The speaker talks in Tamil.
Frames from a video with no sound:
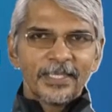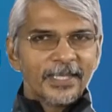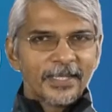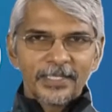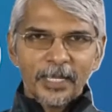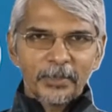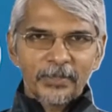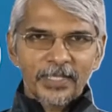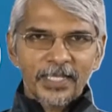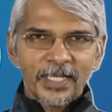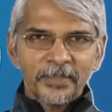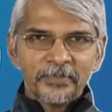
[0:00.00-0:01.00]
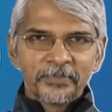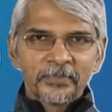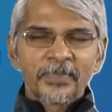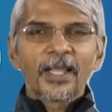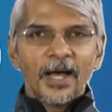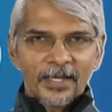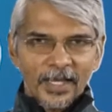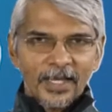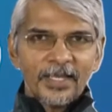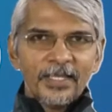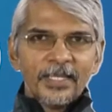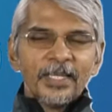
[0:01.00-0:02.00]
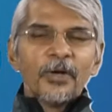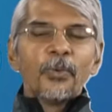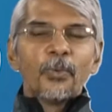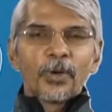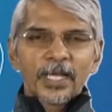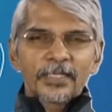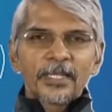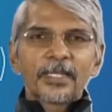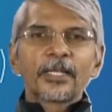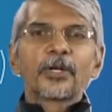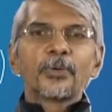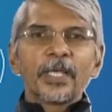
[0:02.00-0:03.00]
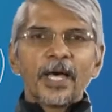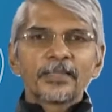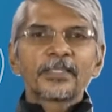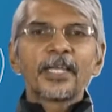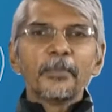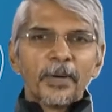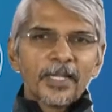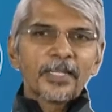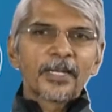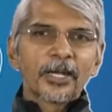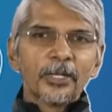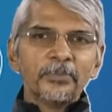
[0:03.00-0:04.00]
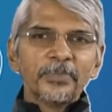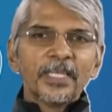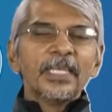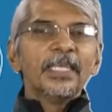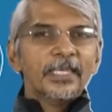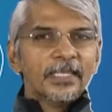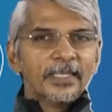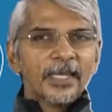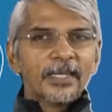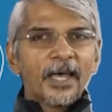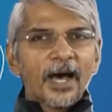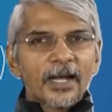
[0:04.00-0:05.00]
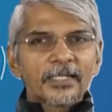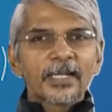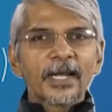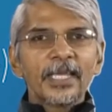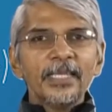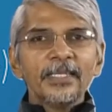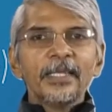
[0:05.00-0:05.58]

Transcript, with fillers: என்னென்னு ஞாபகம் வருதா ஆனால் உலகத்தில் இருக்கக்கூடிய அத்தனை மனிதர்களும் இந்த நாட்களை